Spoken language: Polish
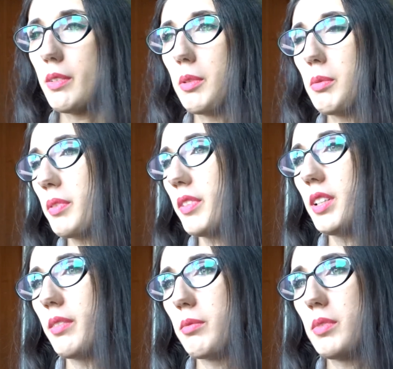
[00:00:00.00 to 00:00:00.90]
wiem, naprawdę
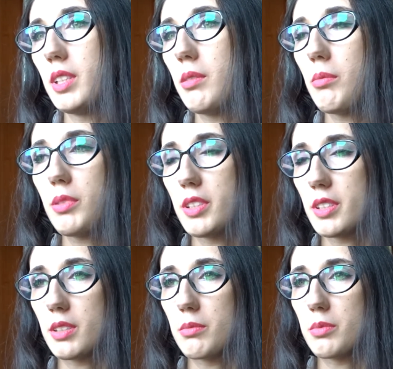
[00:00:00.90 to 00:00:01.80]
nie wiem. Nie mam pojęcia,
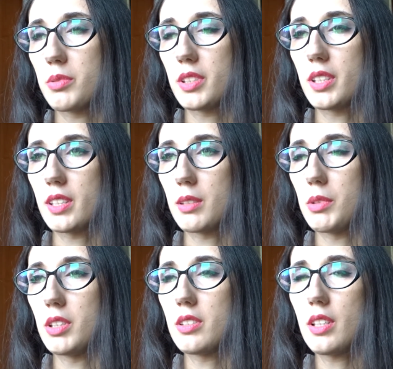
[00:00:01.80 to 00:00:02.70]
z kim bym się chciała
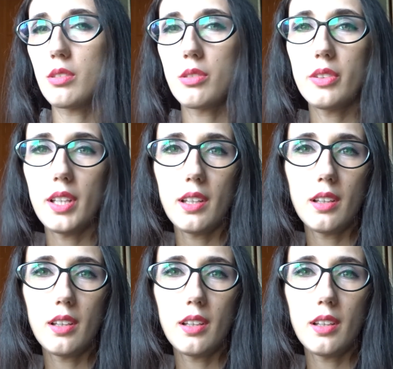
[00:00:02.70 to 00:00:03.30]
zamienić na tą chwilę.